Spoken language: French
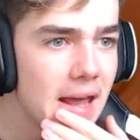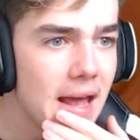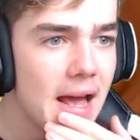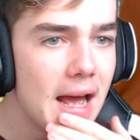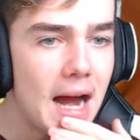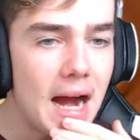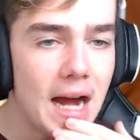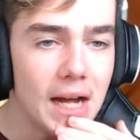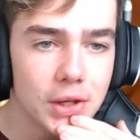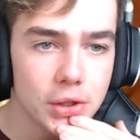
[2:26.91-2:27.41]

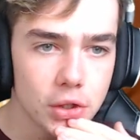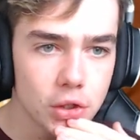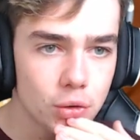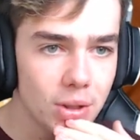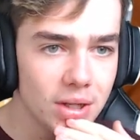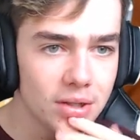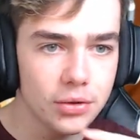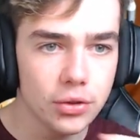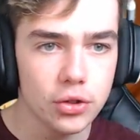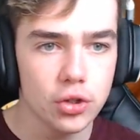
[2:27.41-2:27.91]
Attention,
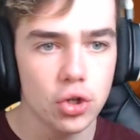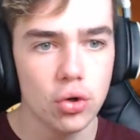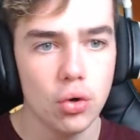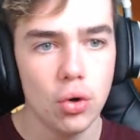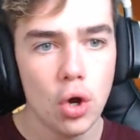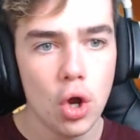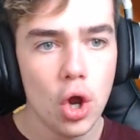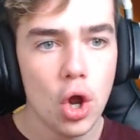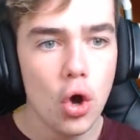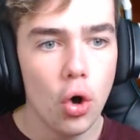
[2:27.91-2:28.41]
attention,
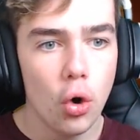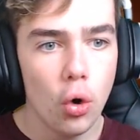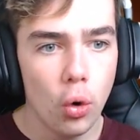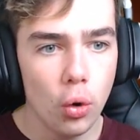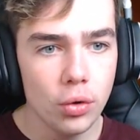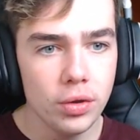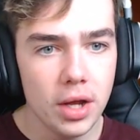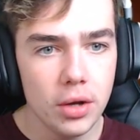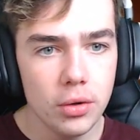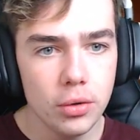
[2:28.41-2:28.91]
on
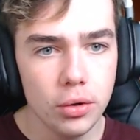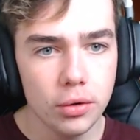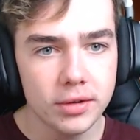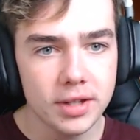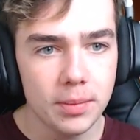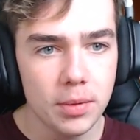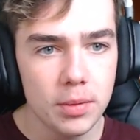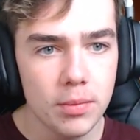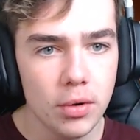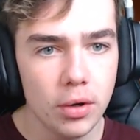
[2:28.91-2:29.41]
a eu tout
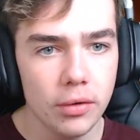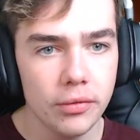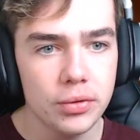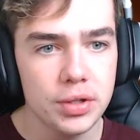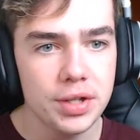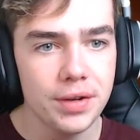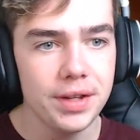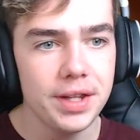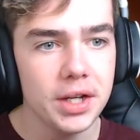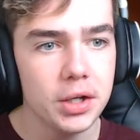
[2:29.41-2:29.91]
simplement, vous avez
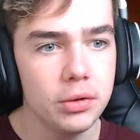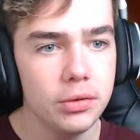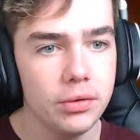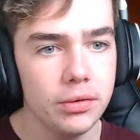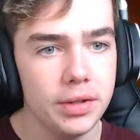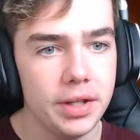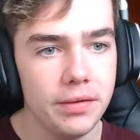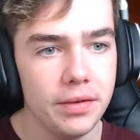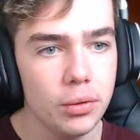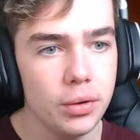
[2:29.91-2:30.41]

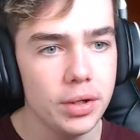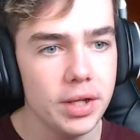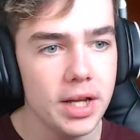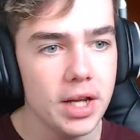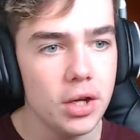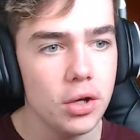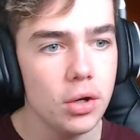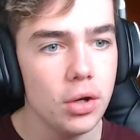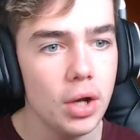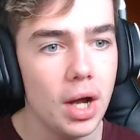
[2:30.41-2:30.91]
déverrouillé
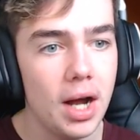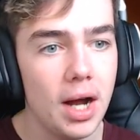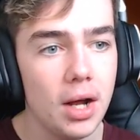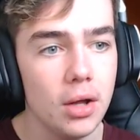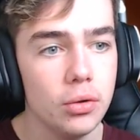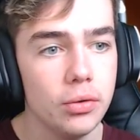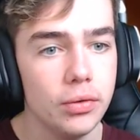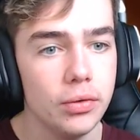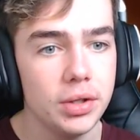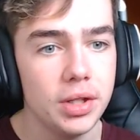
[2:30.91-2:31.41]
un
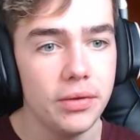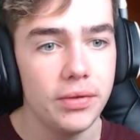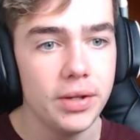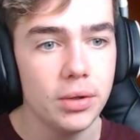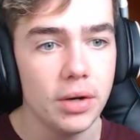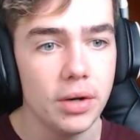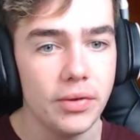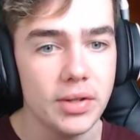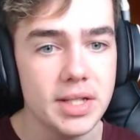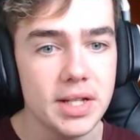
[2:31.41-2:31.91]
nouveau défi de la
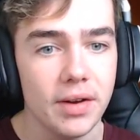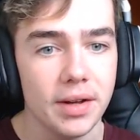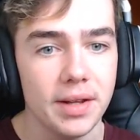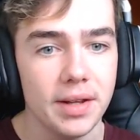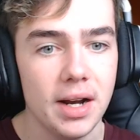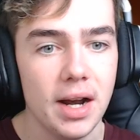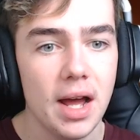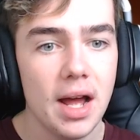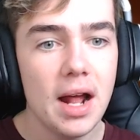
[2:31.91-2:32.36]
fête hivernale.